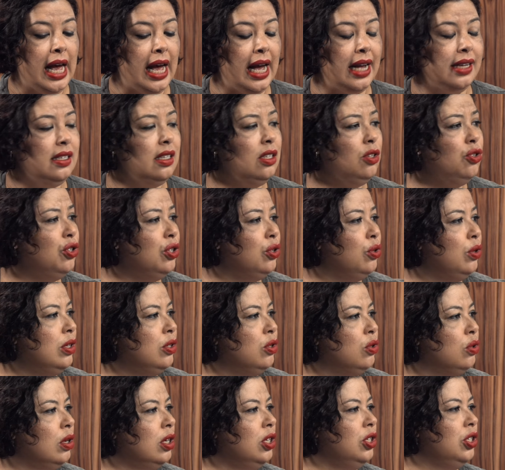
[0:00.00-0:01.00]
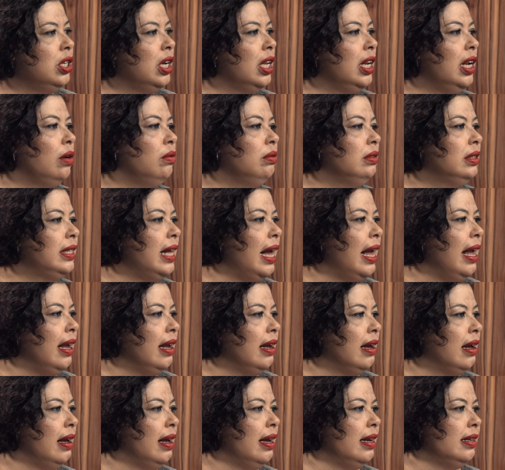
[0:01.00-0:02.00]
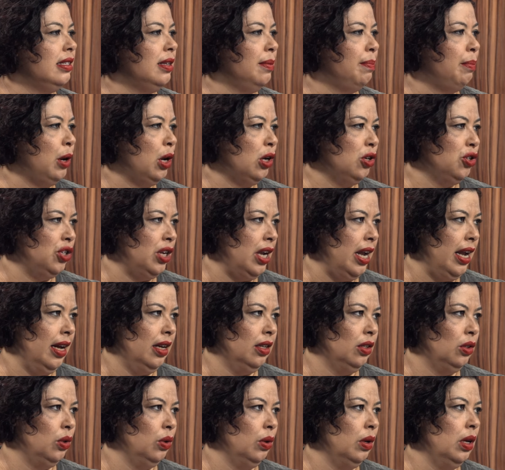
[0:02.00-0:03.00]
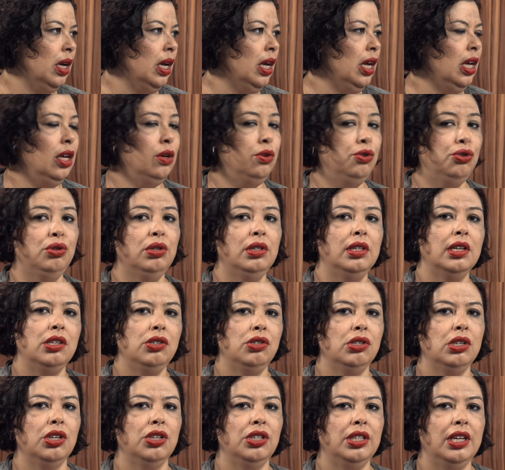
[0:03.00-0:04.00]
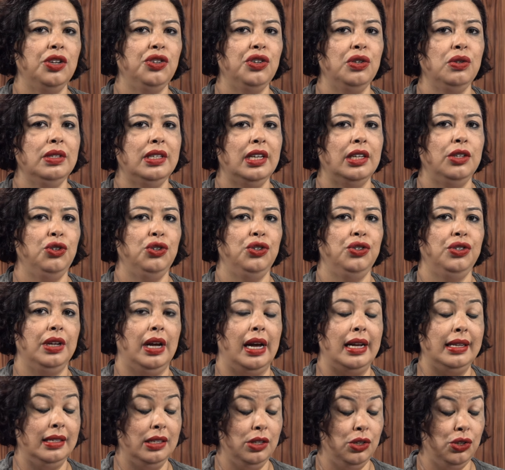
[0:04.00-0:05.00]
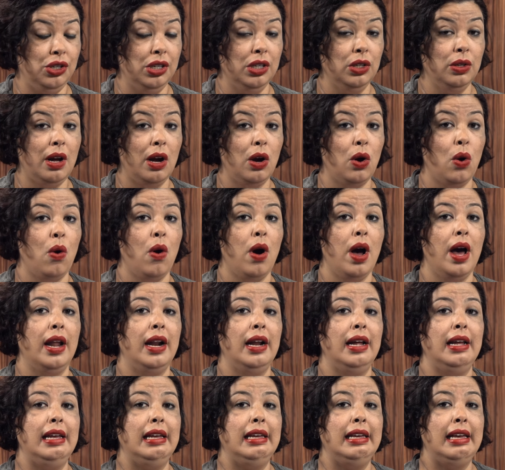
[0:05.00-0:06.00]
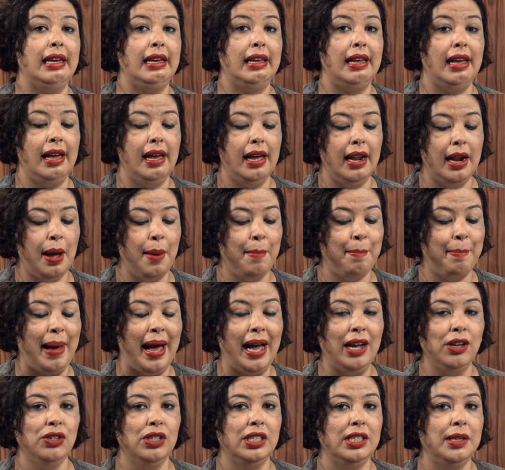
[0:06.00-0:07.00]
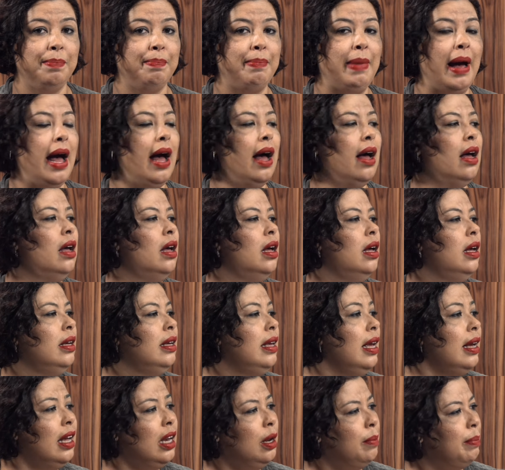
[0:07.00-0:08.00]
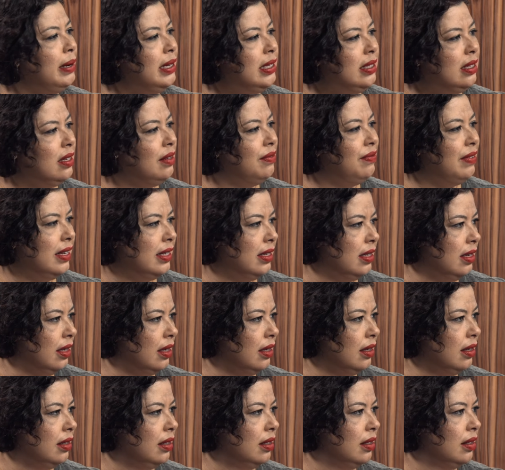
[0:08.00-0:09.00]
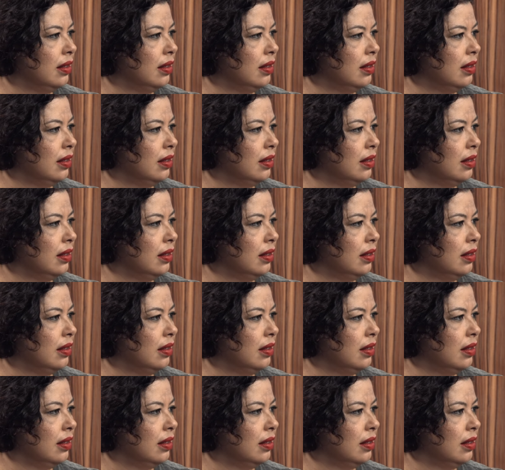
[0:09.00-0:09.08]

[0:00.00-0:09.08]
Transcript: As instituições que não têm esse projeto e o estudante que esteja nos assistindo agora e que queira participar, o que, que ele precisa fazer?